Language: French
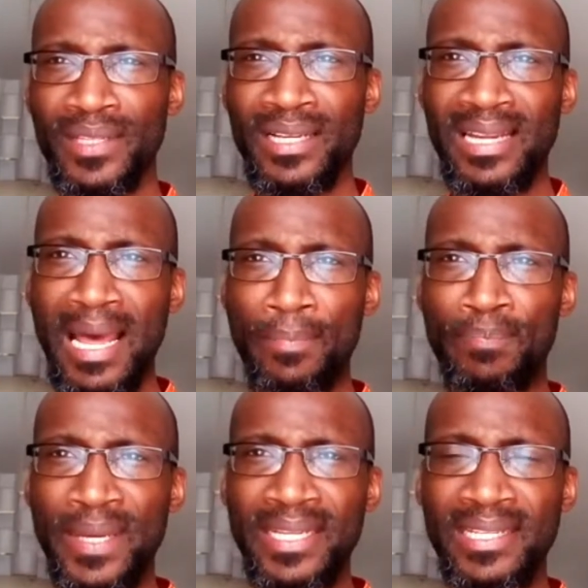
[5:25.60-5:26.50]
La
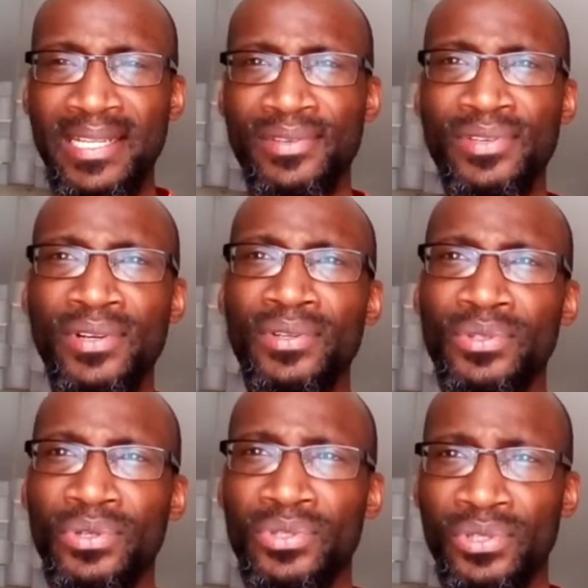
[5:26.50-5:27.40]
bénédiction
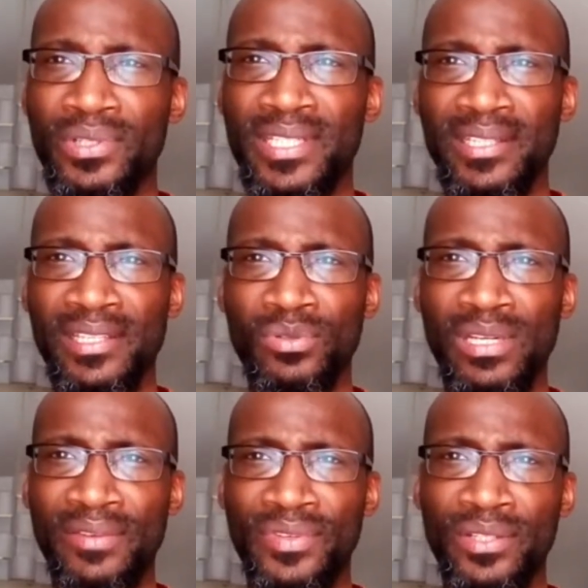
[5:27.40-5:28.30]
de Dieu qui était sur
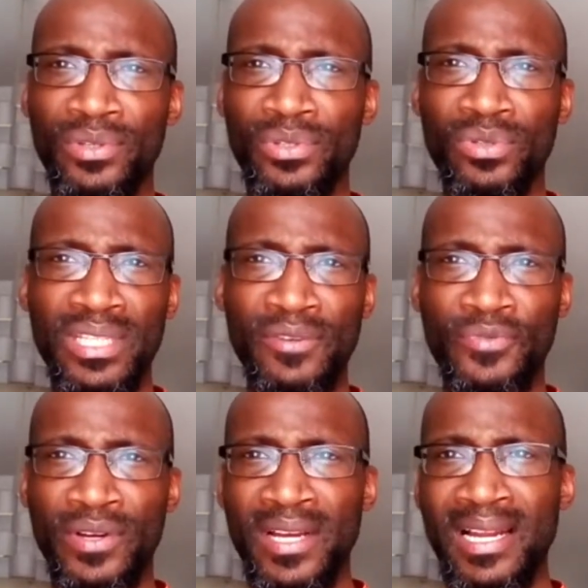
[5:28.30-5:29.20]
la vie de Joseph
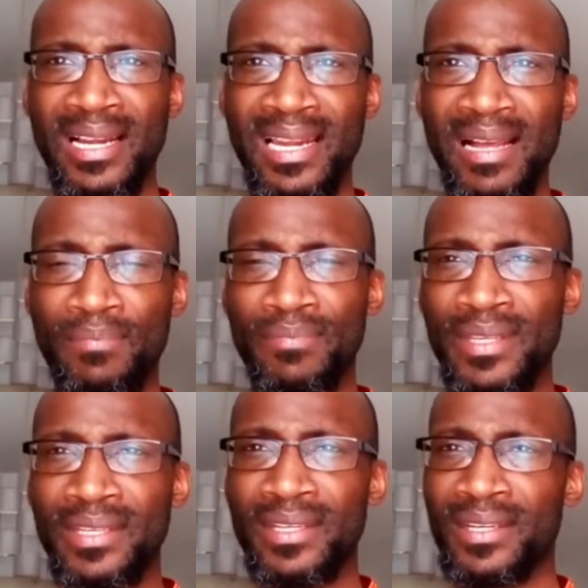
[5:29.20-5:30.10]
l'a
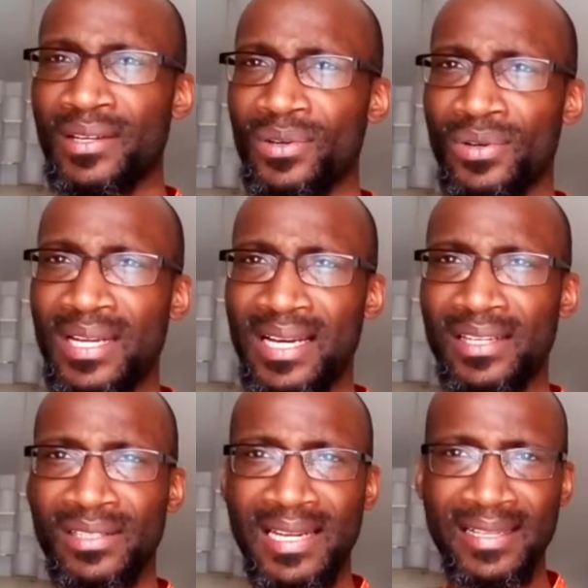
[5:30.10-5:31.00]
mis au
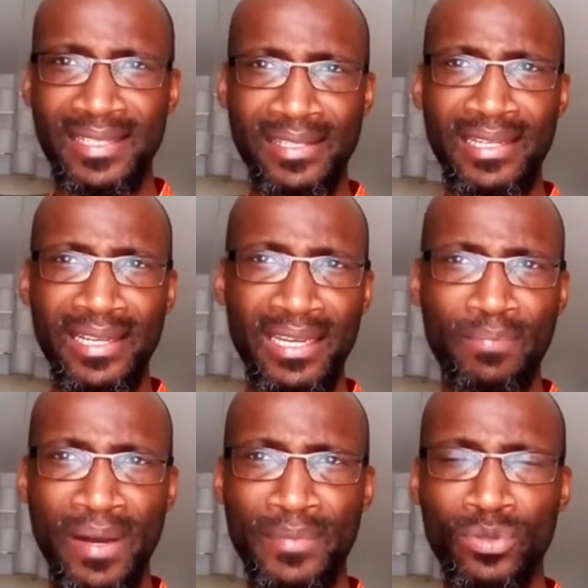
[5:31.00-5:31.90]
large, l'a distingué
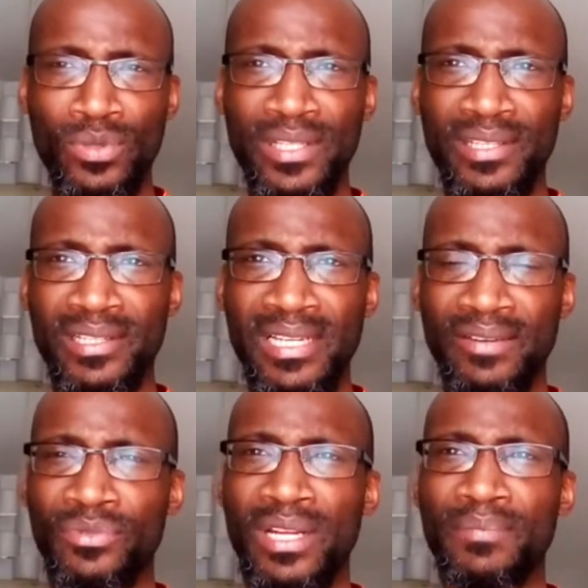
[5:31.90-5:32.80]
parmi tous les
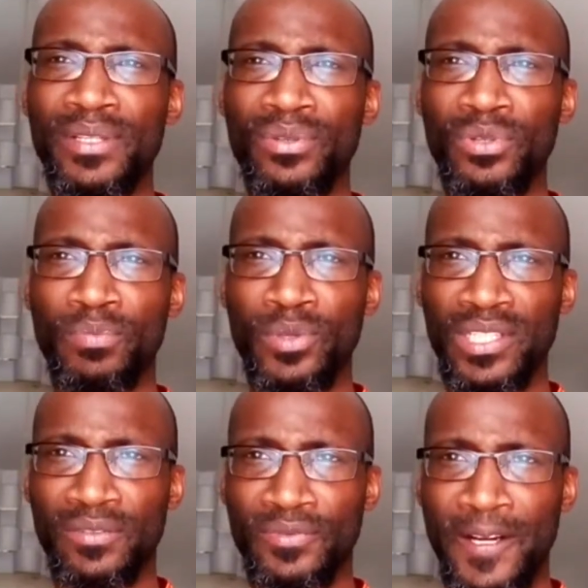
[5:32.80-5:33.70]
esclaves de la maison de
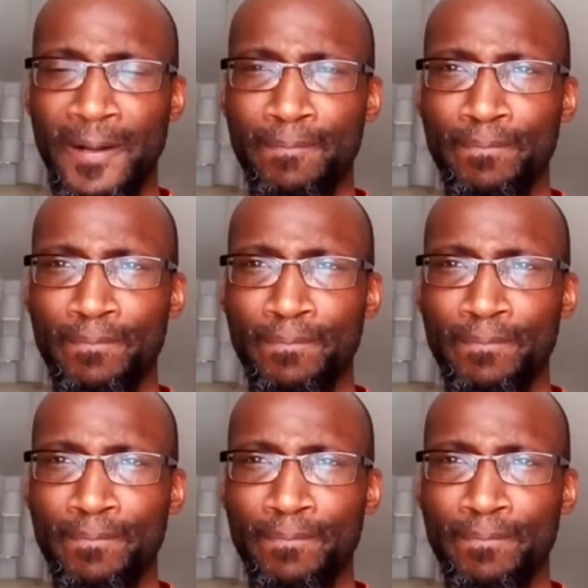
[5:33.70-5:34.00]
Potiphar.